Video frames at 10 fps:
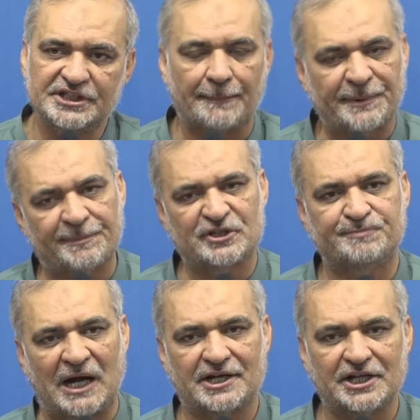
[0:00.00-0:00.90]
या पीपल्स
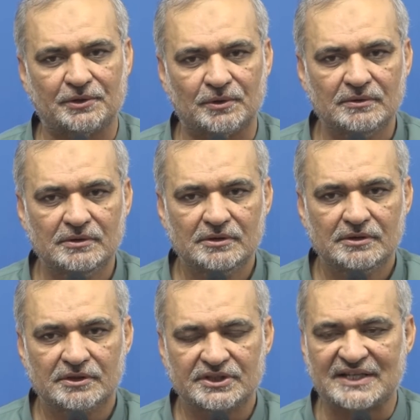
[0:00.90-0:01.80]
पार्टी हो
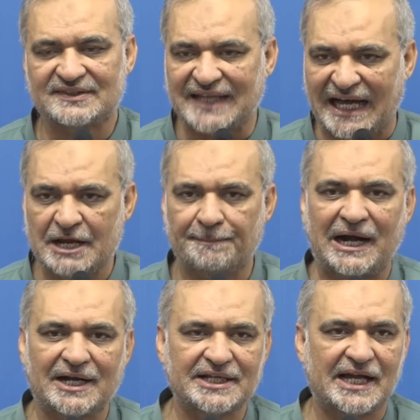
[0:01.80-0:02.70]
ये सारी
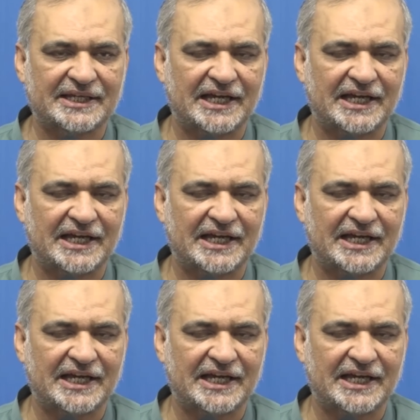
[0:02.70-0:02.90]
पार्टियां